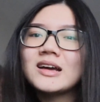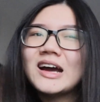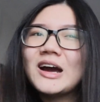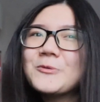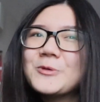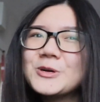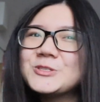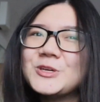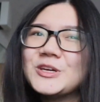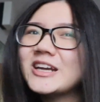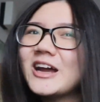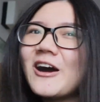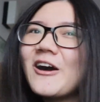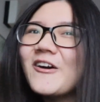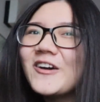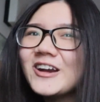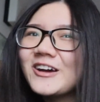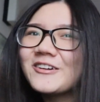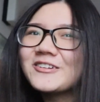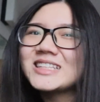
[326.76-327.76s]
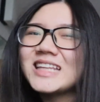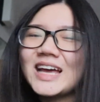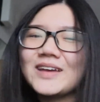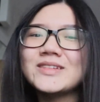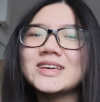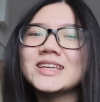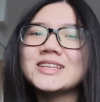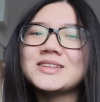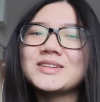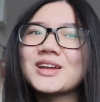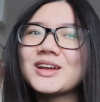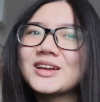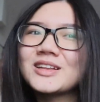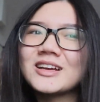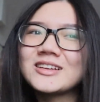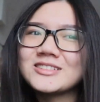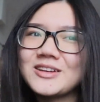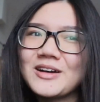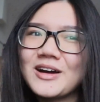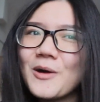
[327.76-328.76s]
không có chuyện đó đâu tại vì
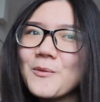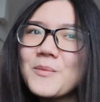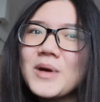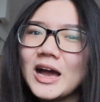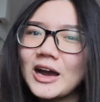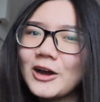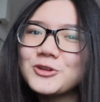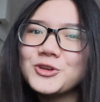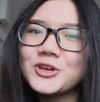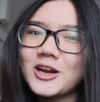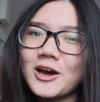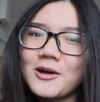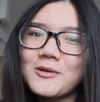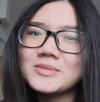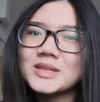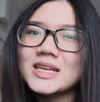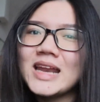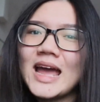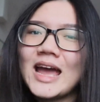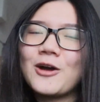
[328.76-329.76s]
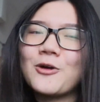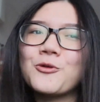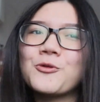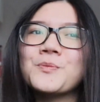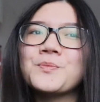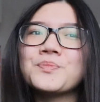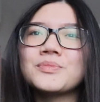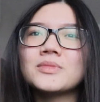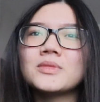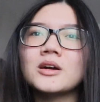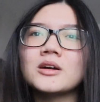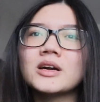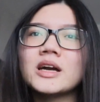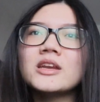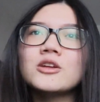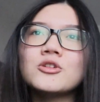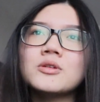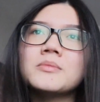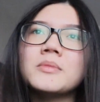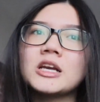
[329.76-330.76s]
thực sự là không hề có chuyện đó tí nào những
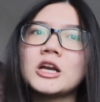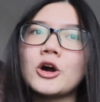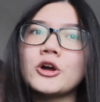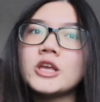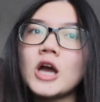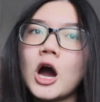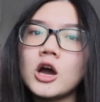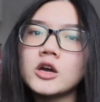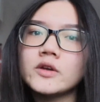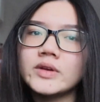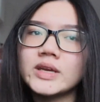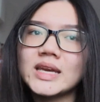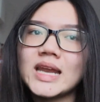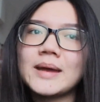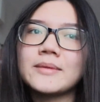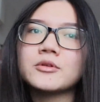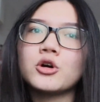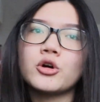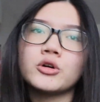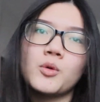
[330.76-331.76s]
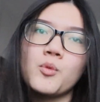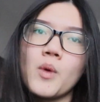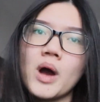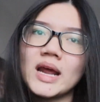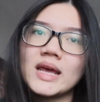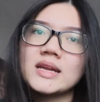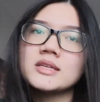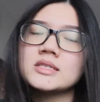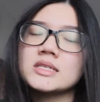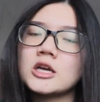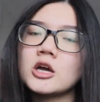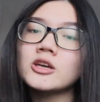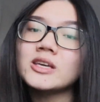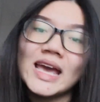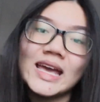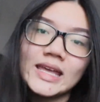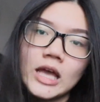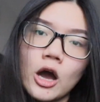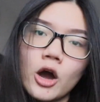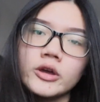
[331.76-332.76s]
cái đứa mà nói giỏi ở việt nam rồi nó qua đây nó sẽ nói
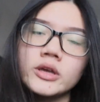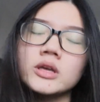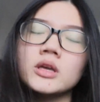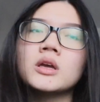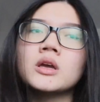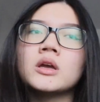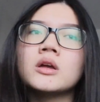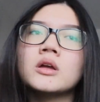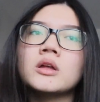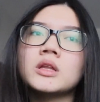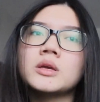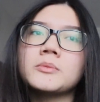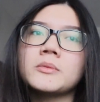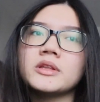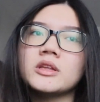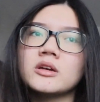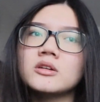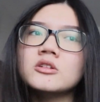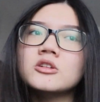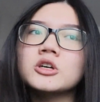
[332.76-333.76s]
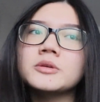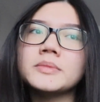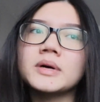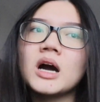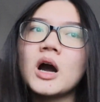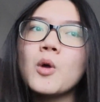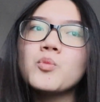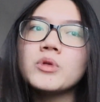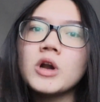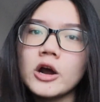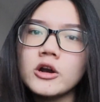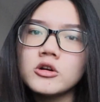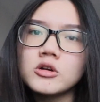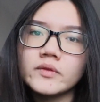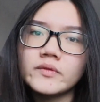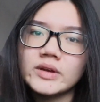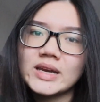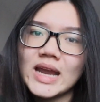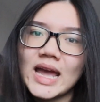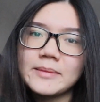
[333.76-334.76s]
càng giỏi nhưng mà những người mà không nói được
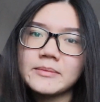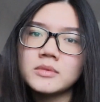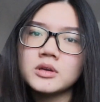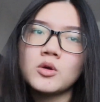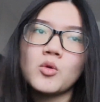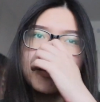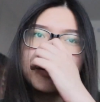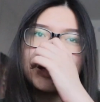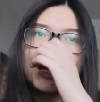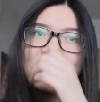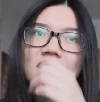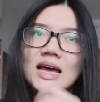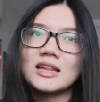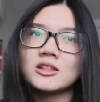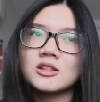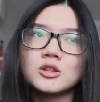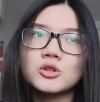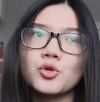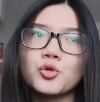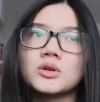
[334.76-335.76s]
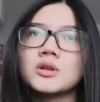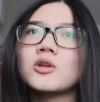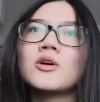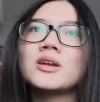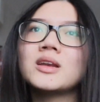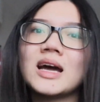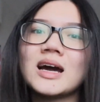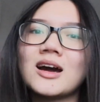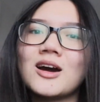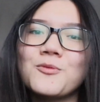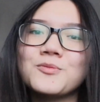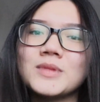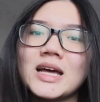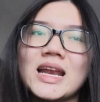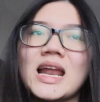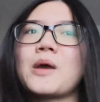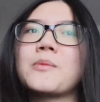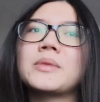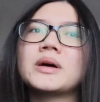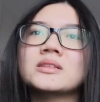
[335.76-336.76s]
ở việt nam ấy, cô này là tụt luôn là không
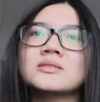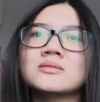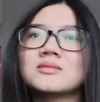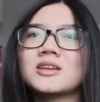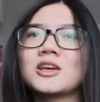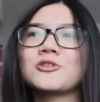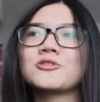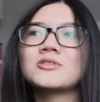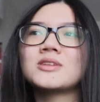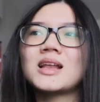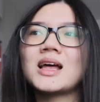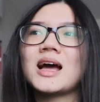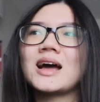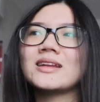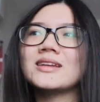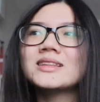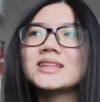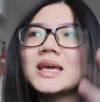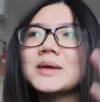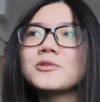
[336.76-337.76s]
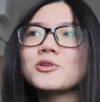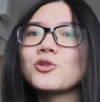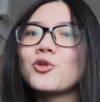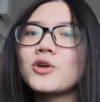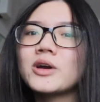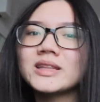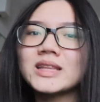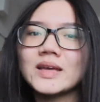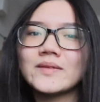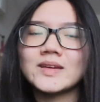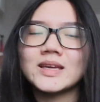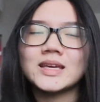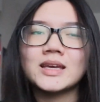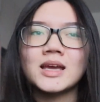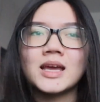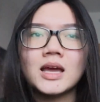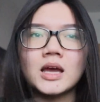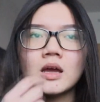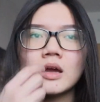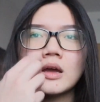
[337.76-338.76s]
thể nào mà kiểu như là đi tiếp được luôn ấy tại
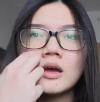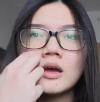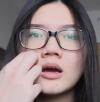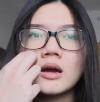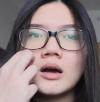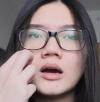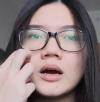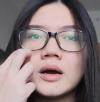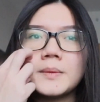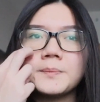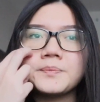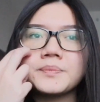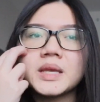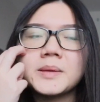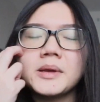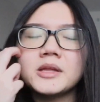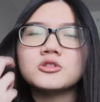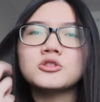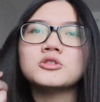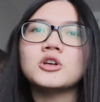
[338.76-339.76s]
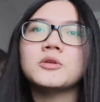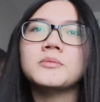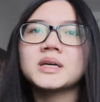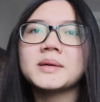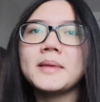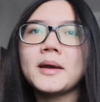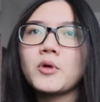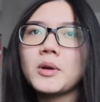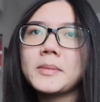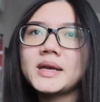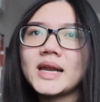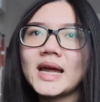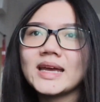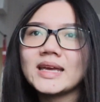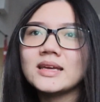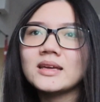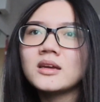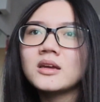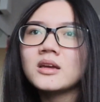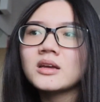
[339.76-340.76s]
vì um, các bạn tưởng tượng mà các bạn qua bên
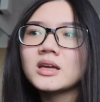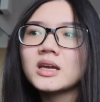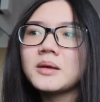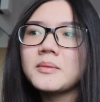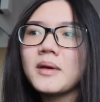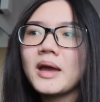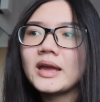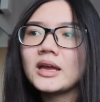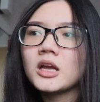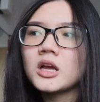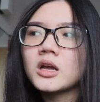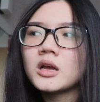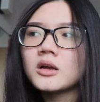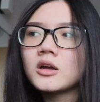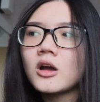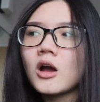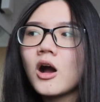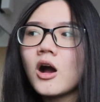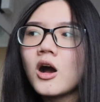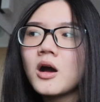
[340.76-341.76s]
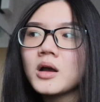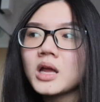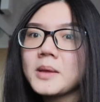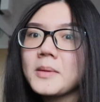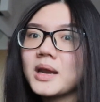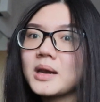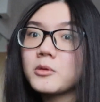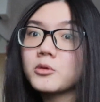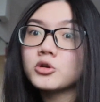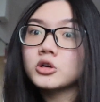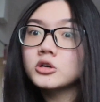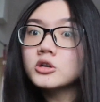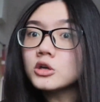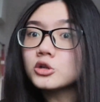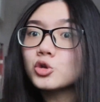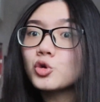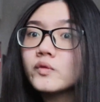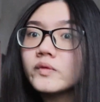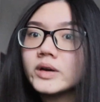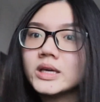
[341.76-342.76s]
này các bạn có các bạn là một người rất
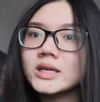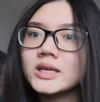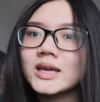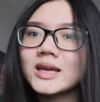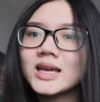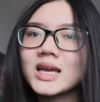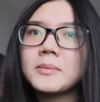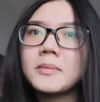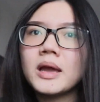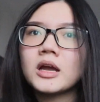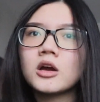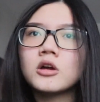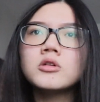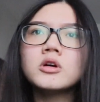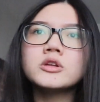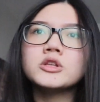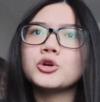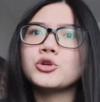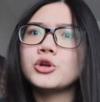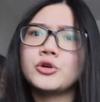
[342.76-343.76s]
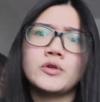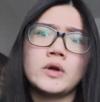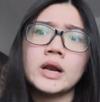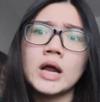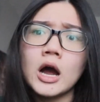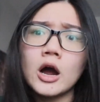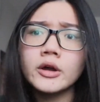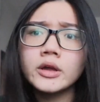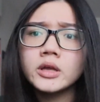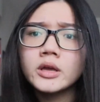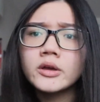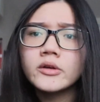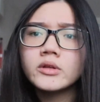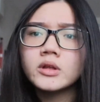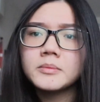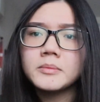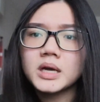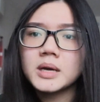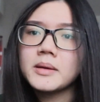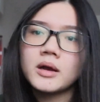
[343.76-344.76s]
là thú vị các bạn có rất là nhiều điều để nói
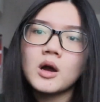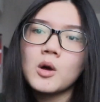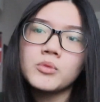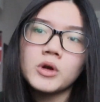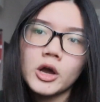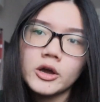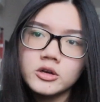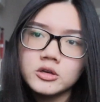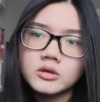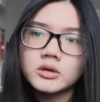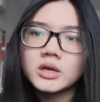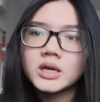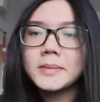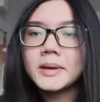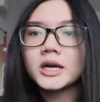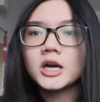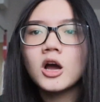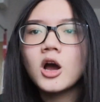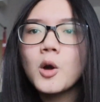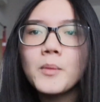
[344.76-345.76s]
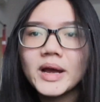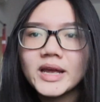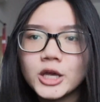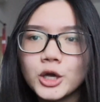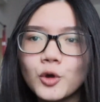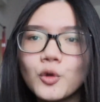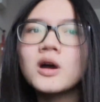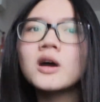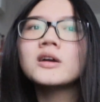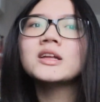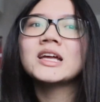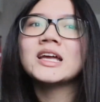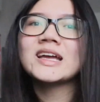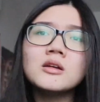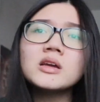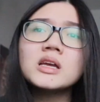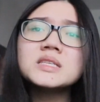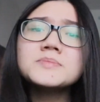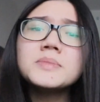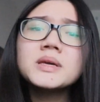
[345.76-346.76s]
nhưng mà các bạn không nói được các bạn nói không ai hiểu hết
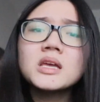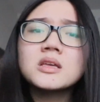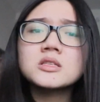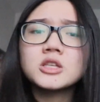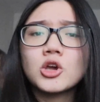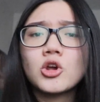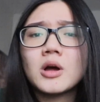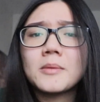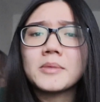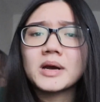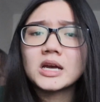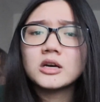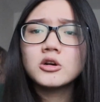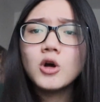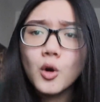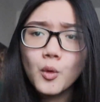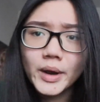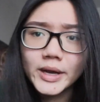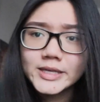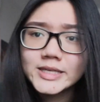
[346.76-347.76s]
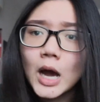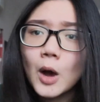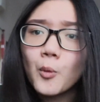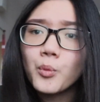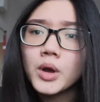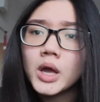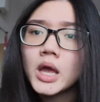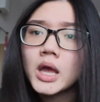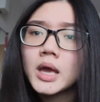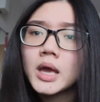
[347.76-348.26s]
nên cái speaking skill là một cái rất là quan trọng